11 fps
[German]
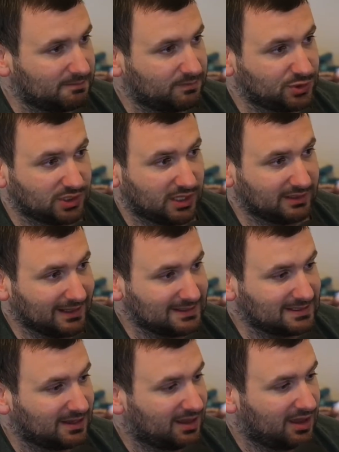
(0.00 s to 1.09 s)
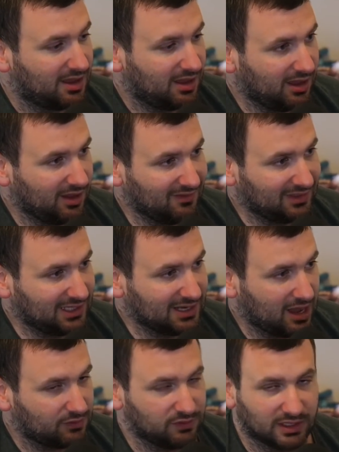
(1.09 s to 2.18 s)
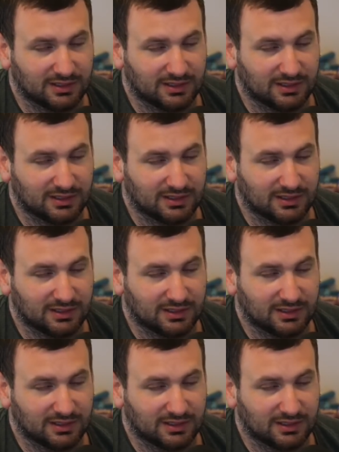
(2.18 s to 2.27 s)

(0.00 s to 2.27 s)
Stand jetzt, äh, wenn die Nachfrage